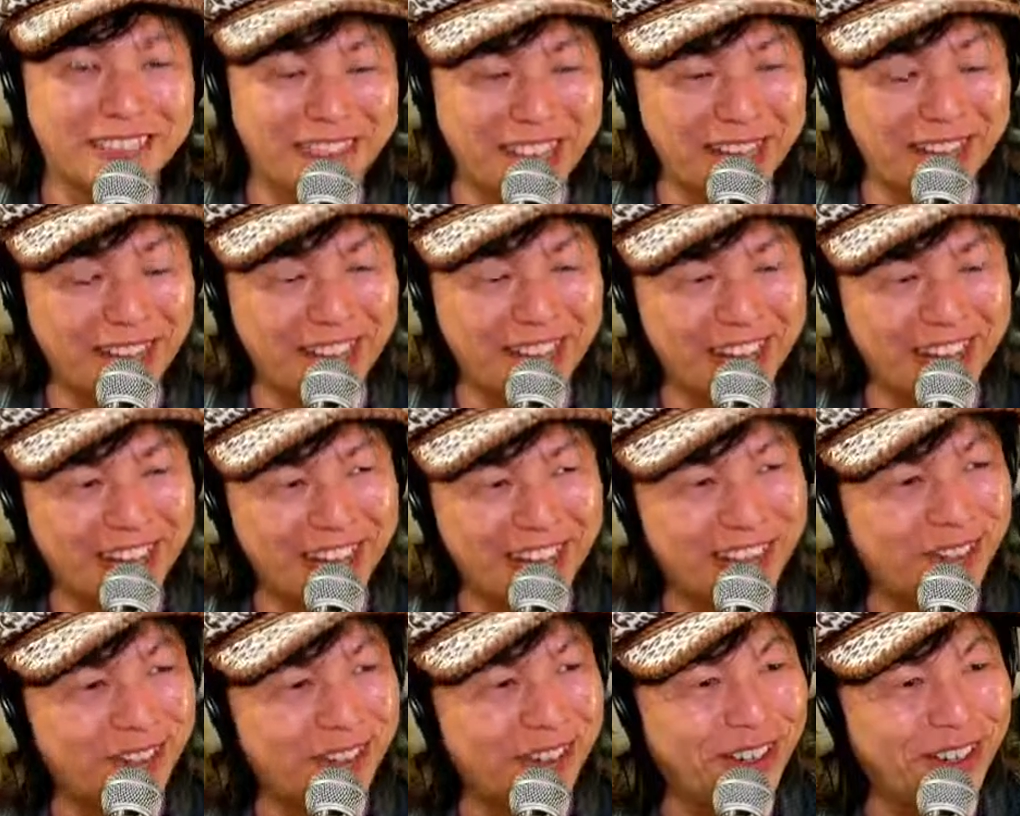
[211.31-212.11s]
ね、
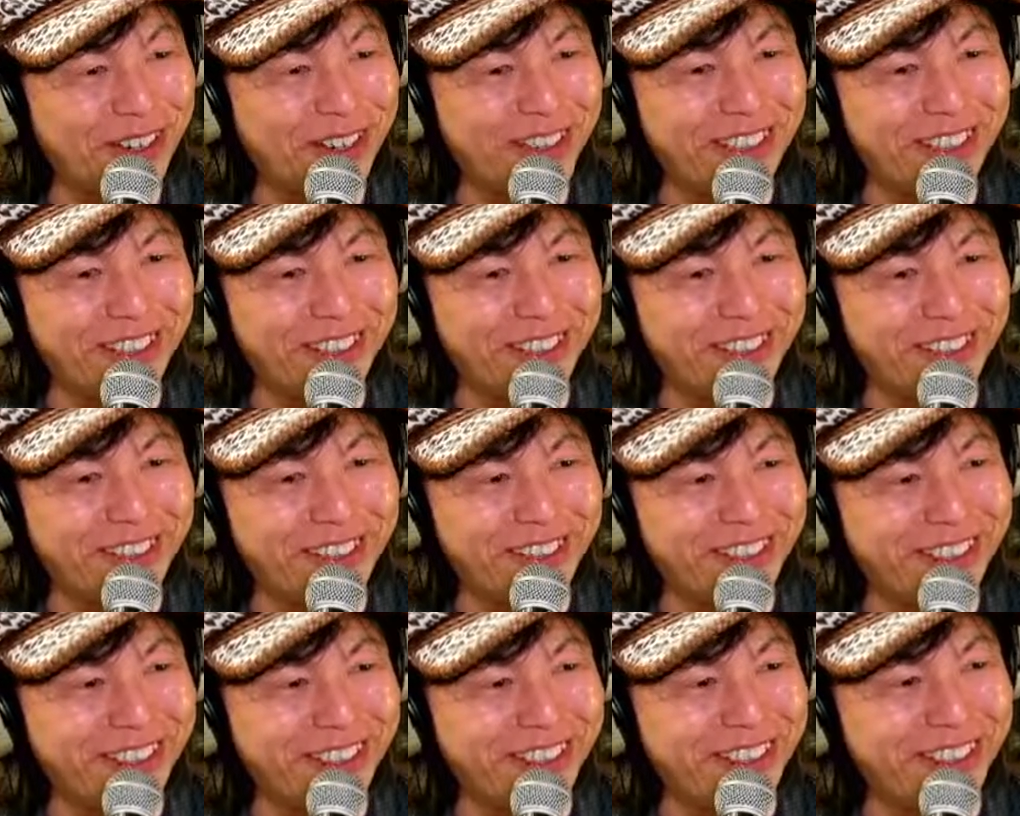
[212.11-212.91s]
あ
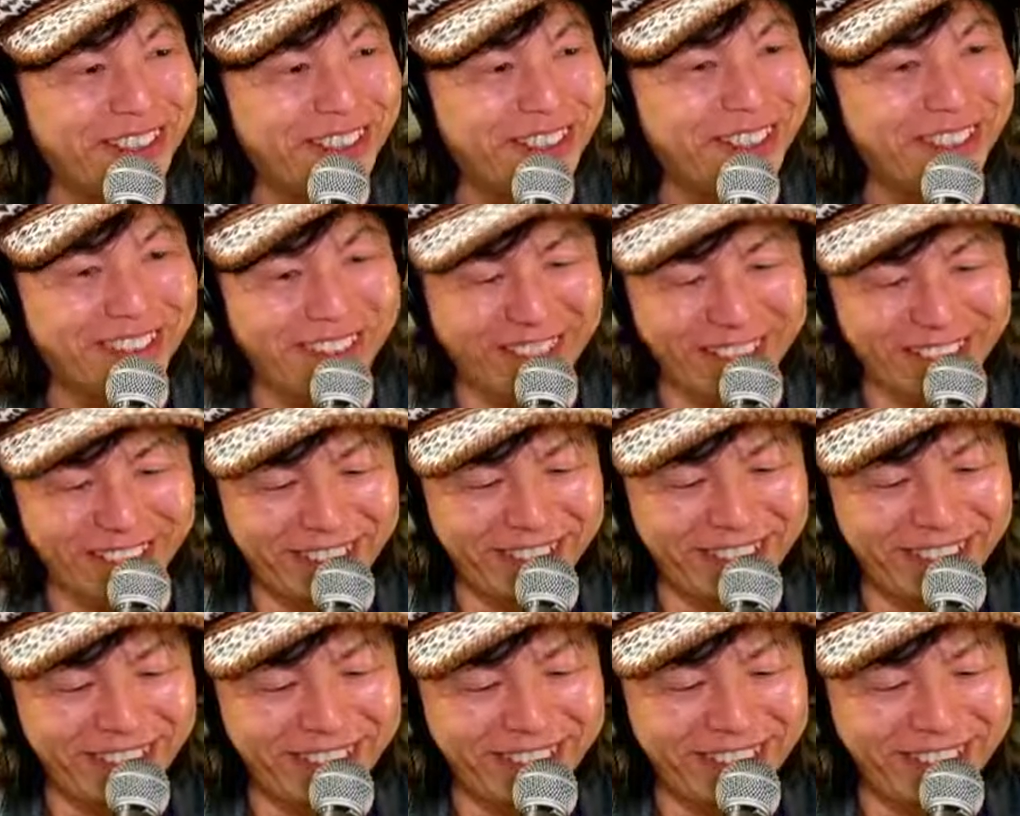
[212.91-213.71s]
のー、
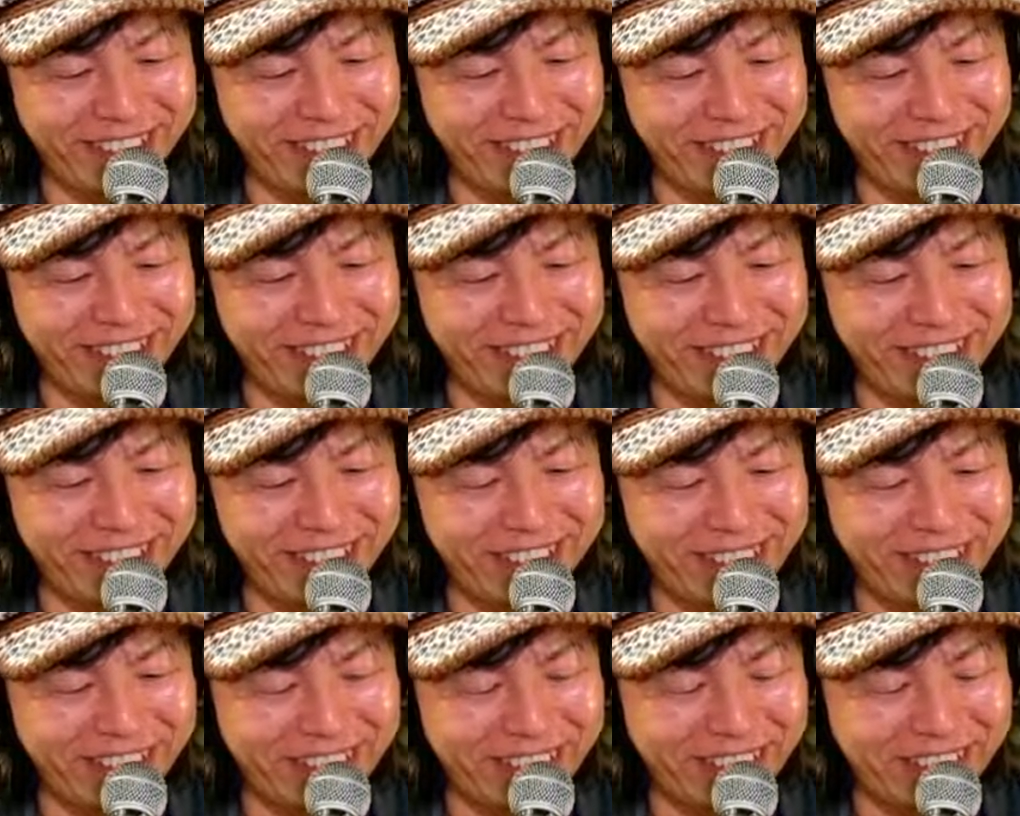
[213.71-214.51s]
あ
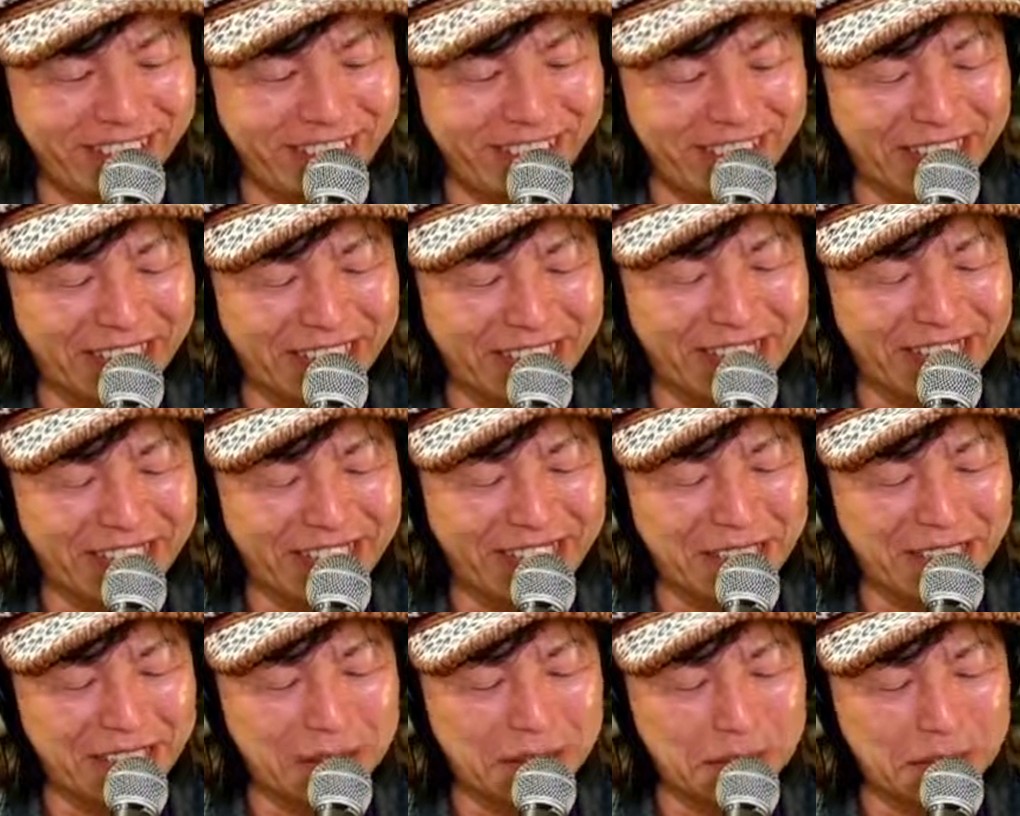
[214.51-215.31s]
こんな感じ
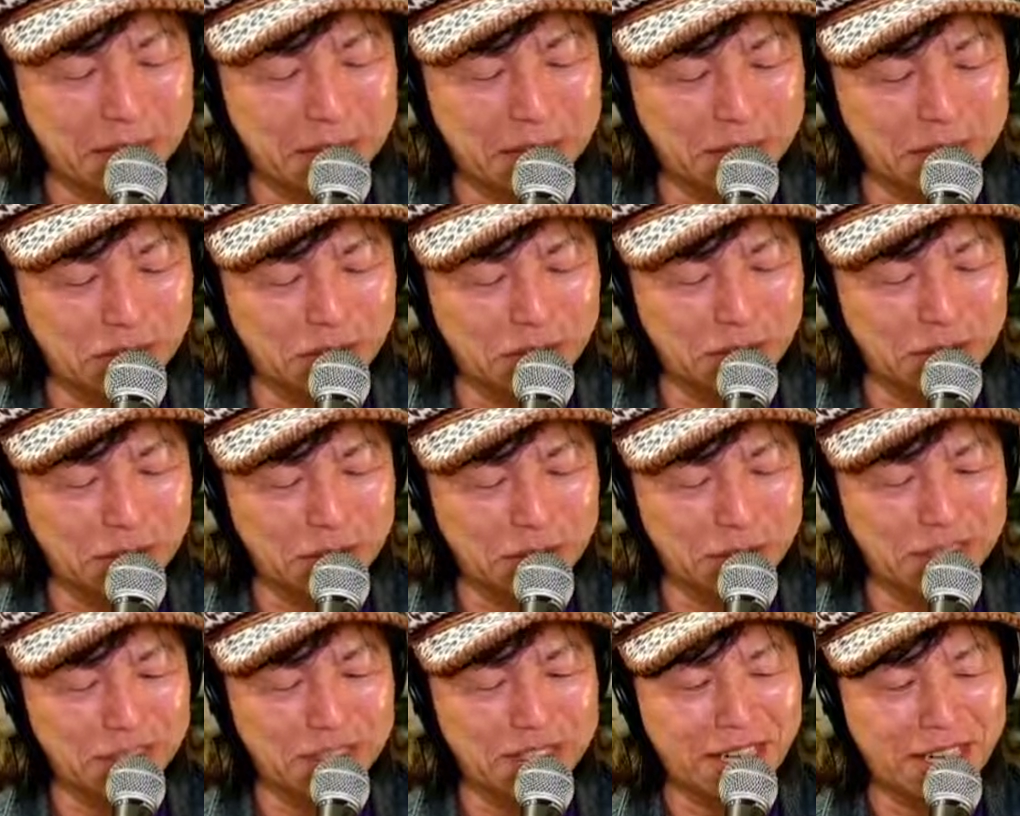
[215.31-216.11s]
でね、今ちょっと
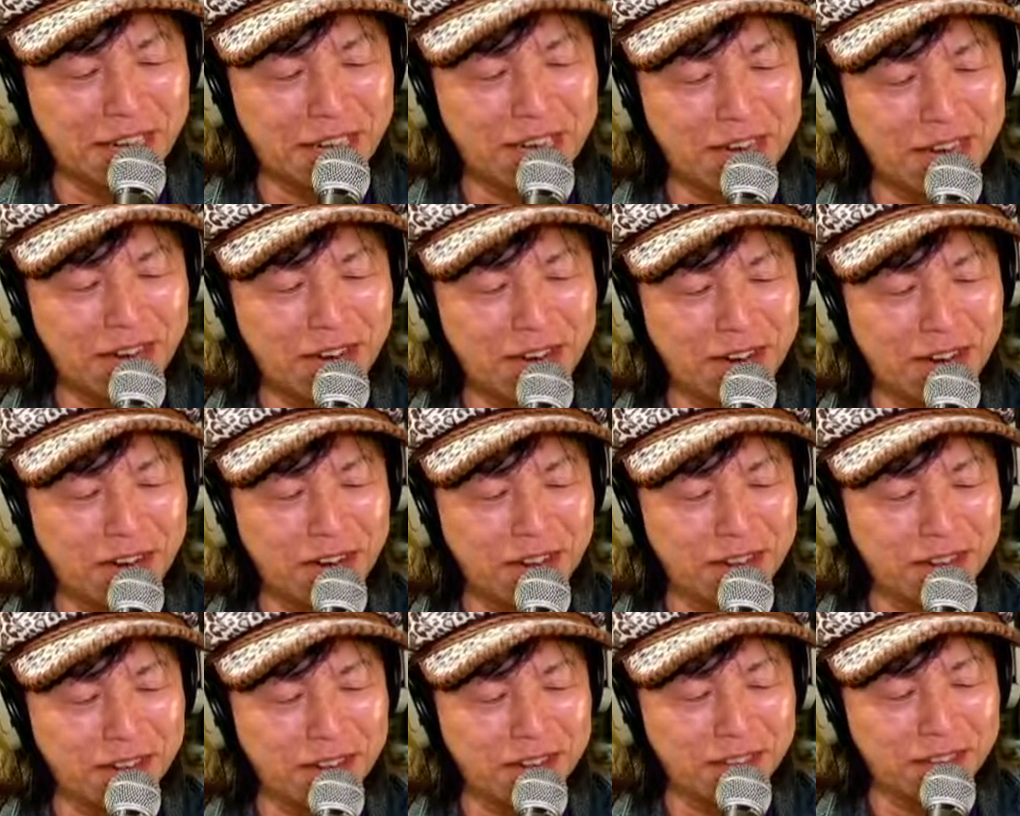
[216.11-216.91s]
シェア
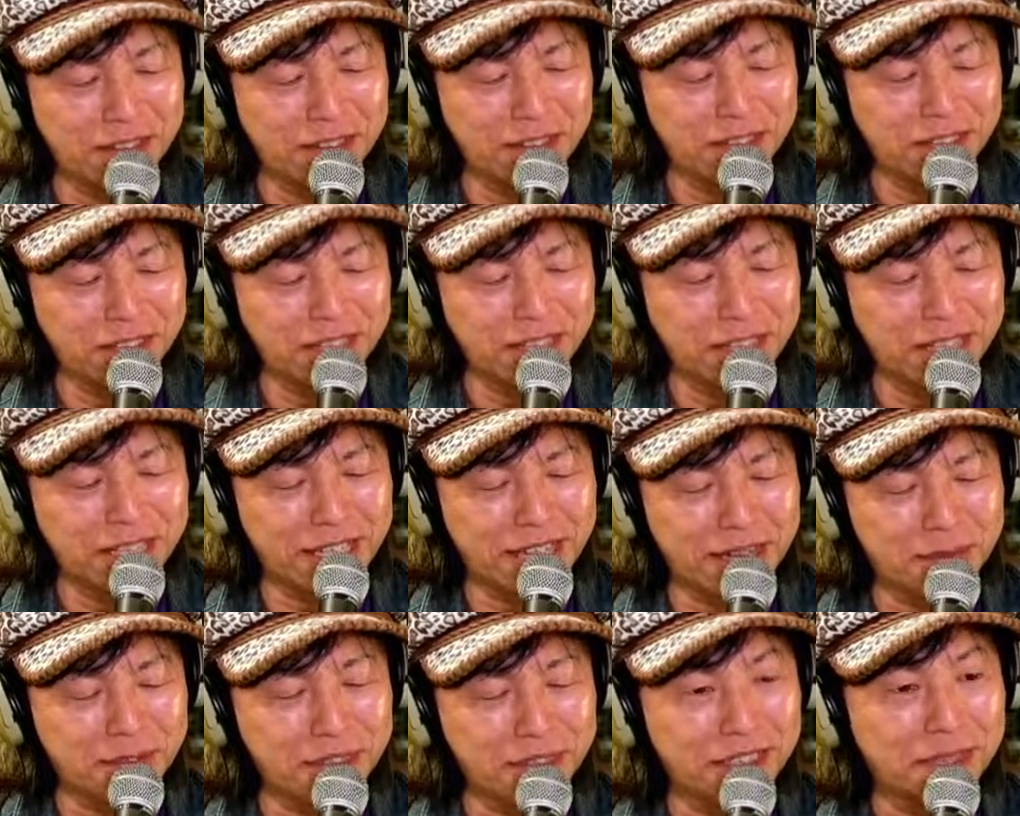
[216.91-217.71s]
を、
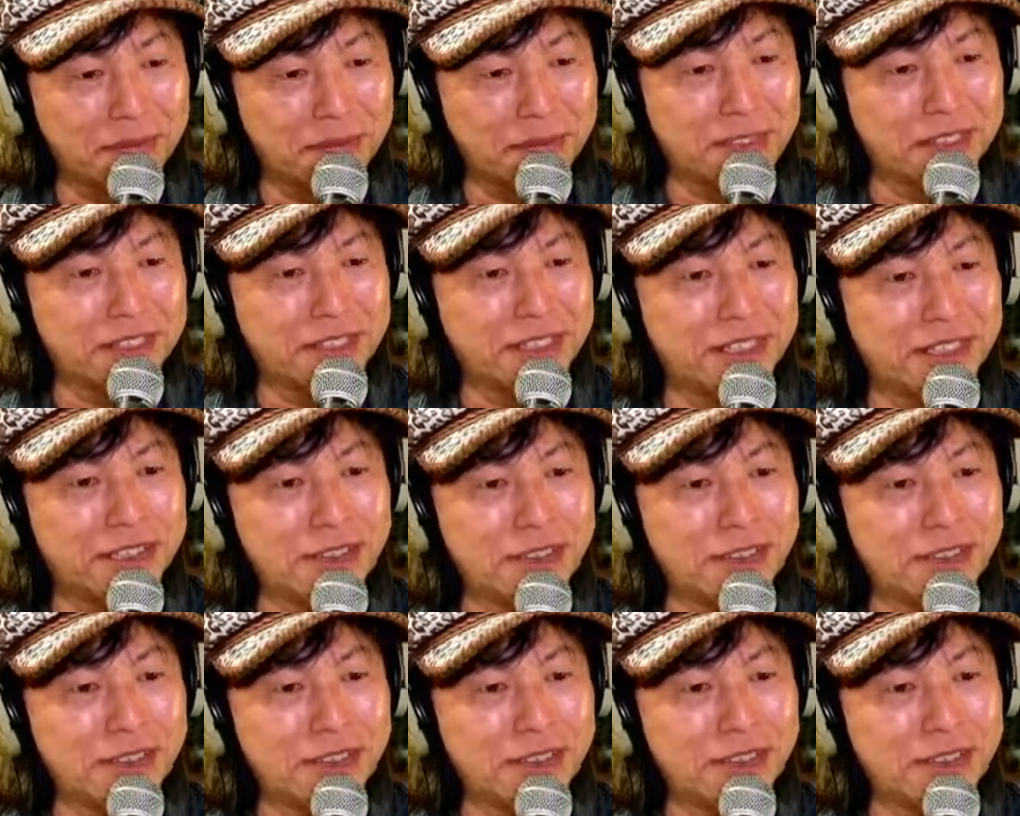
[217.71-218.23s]
シェアタイムをしていますね。